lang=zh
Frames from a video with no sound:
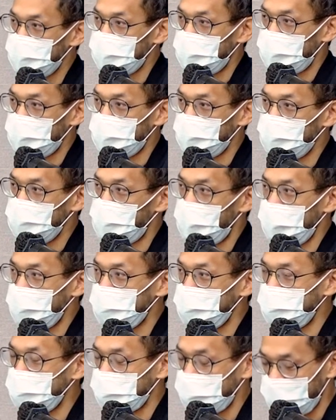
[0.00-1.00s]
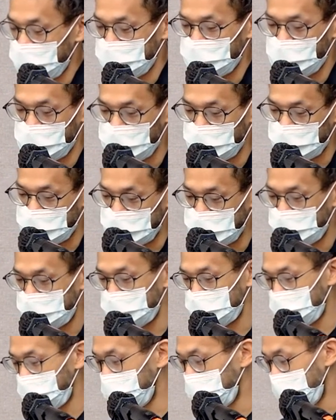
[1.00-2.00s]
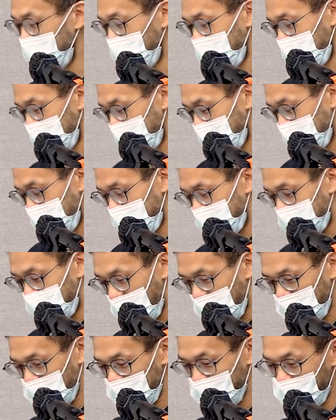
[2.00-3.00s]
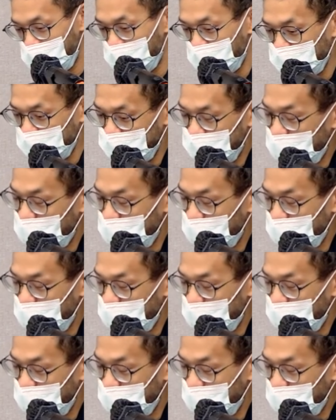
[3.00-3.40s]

上 UI 是可以共用的哦，所以大家可以问我说，